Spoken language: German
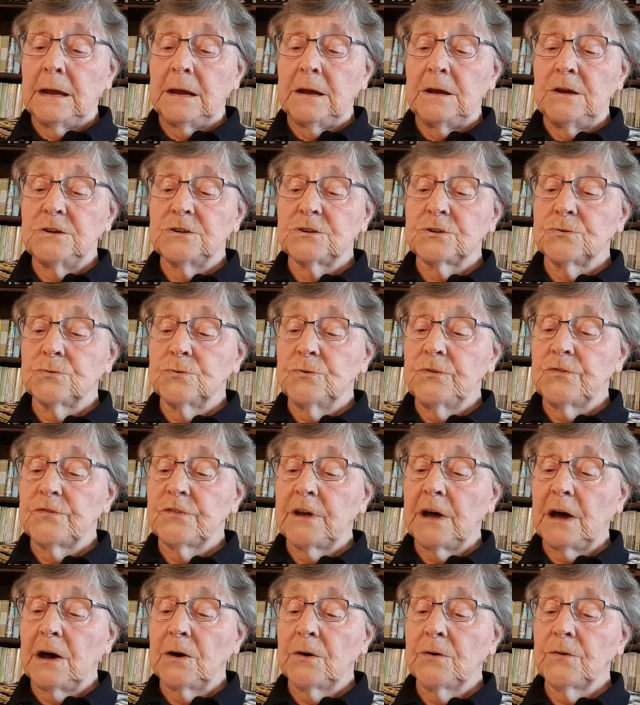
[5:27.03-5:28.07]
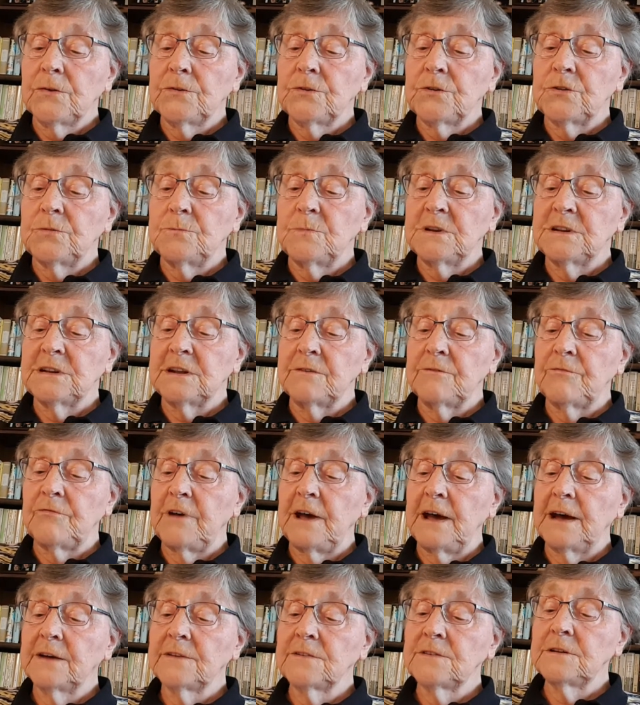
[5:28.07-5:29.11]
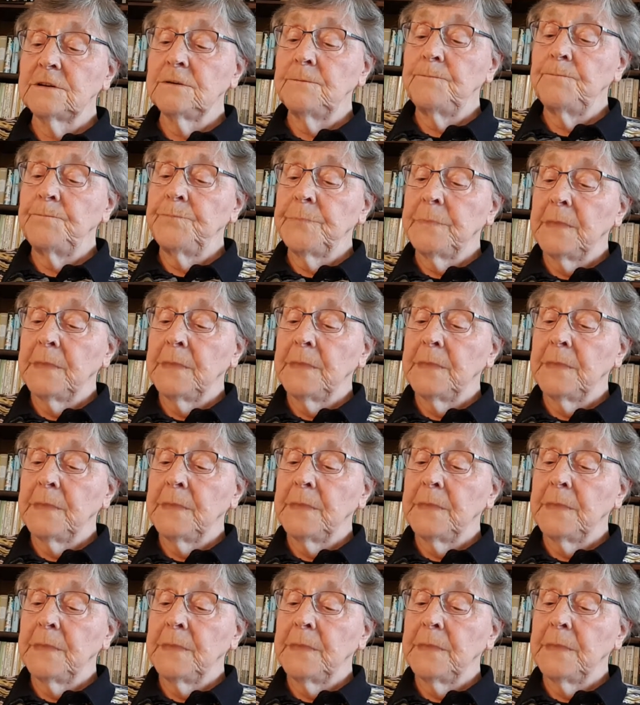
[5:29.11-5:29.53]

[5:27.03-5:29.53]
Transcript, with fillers: Ich grüße euch mit den Versen